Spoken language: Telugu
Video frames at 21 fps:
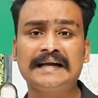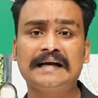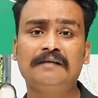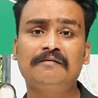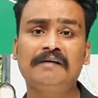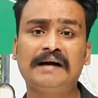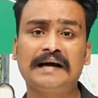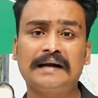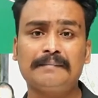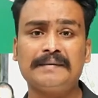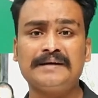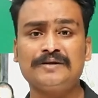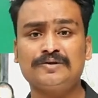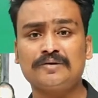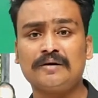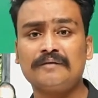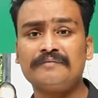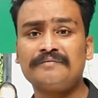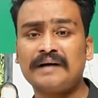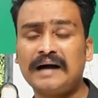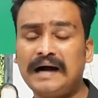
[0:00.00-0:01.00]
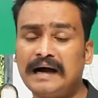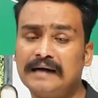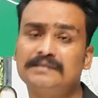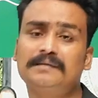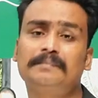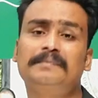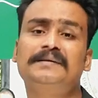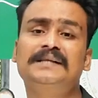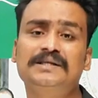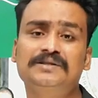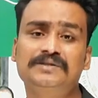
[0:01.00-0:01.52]
రిక్వైర్మెంట్స్ ఆఫ్
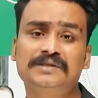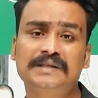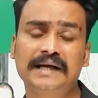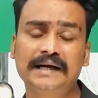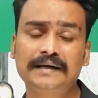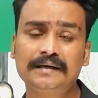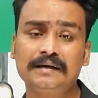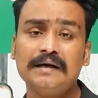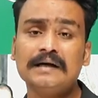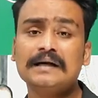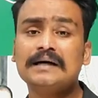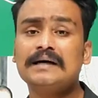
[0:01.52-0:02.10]
ఆంధ్రప్రదేశ్ స్టేట్